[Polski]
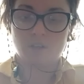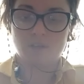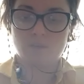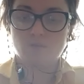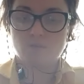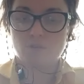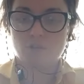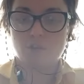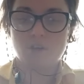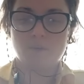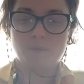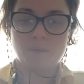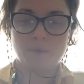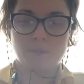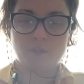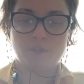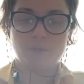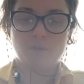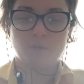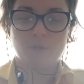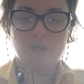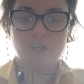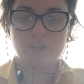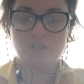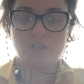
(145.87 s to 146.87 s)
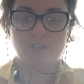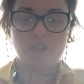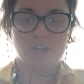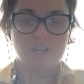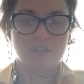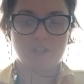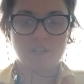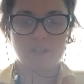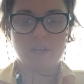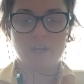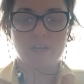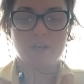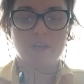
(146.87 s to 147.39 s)
Dużo roboty, słuchajcie,
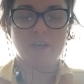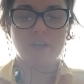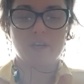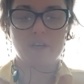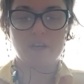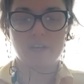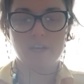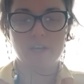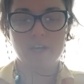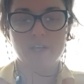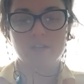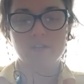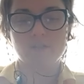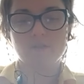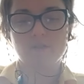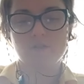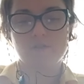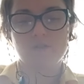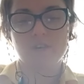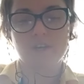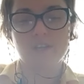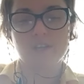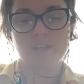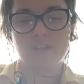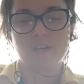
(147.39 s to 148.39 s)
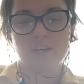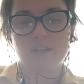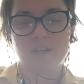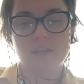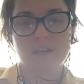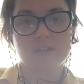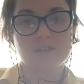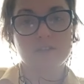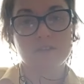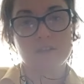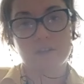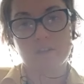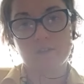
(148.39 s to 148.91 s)
jest jak to święta i
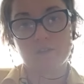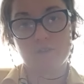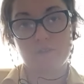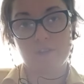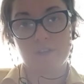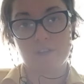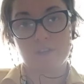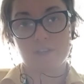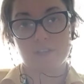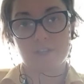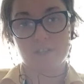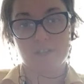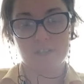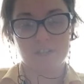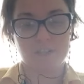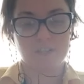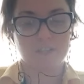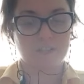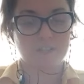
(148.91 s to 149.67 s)
nie tylko święta, tak?